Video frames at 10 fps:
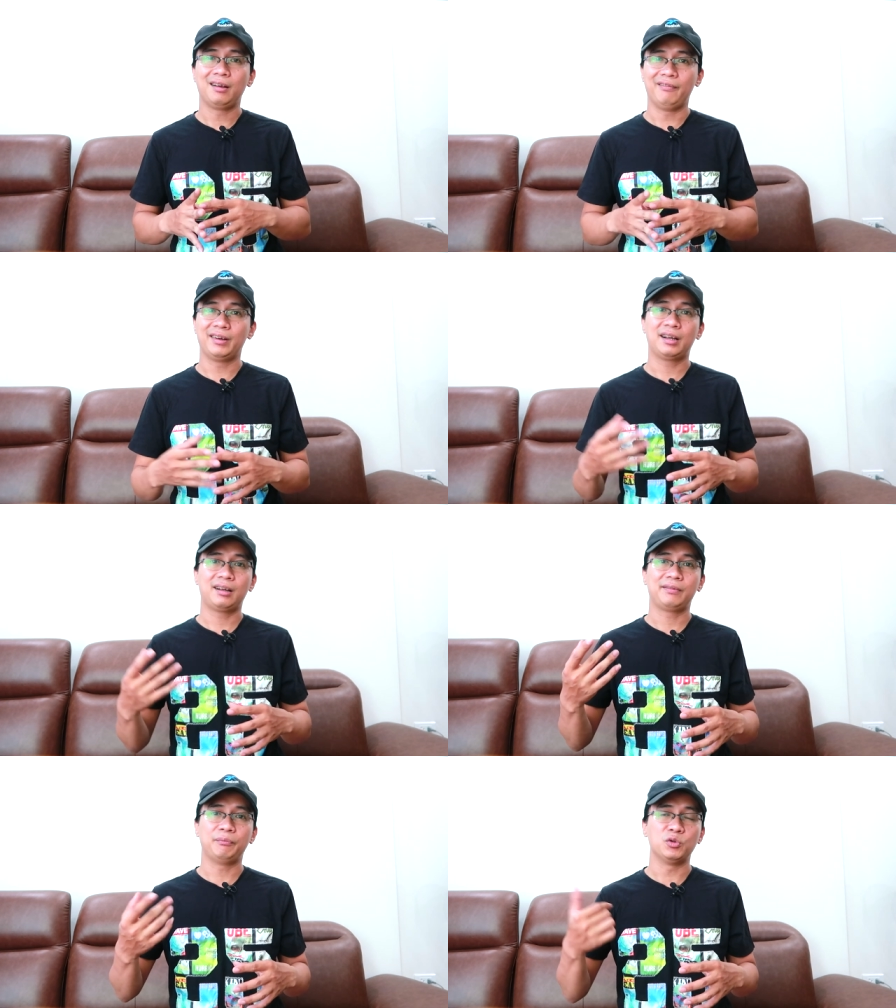
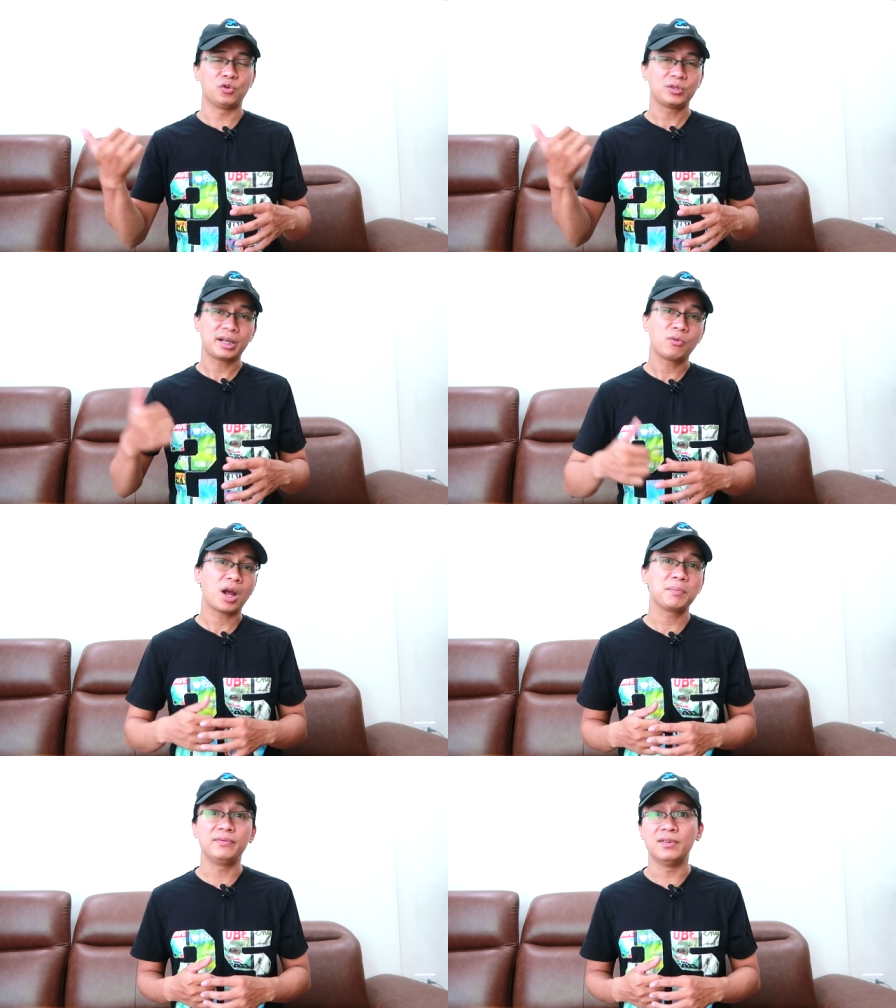và một số chai nước
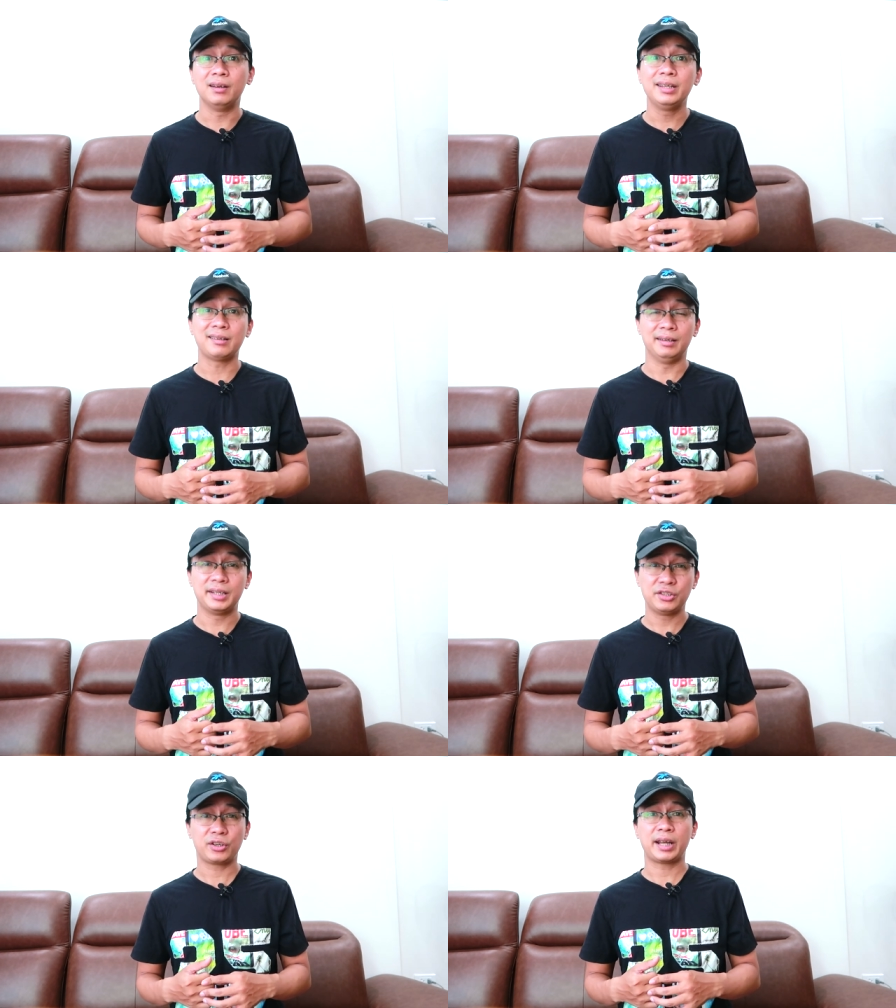hoa mình vừa list ở
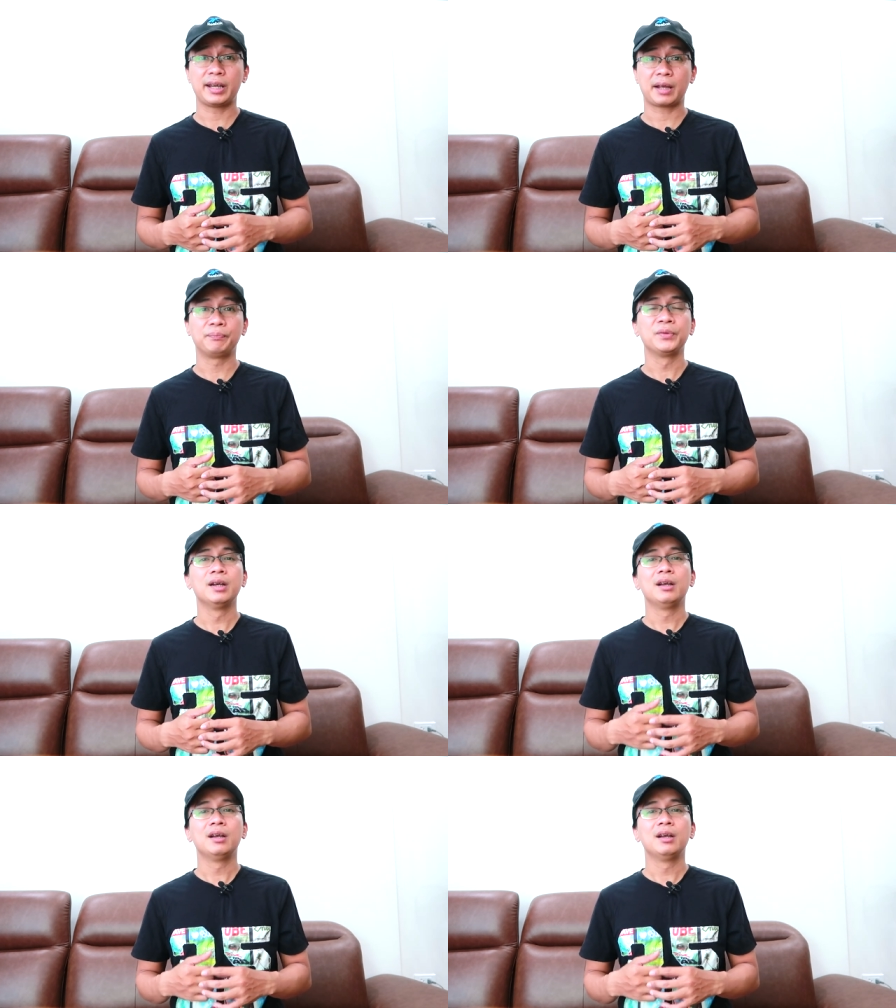trên cho các anh em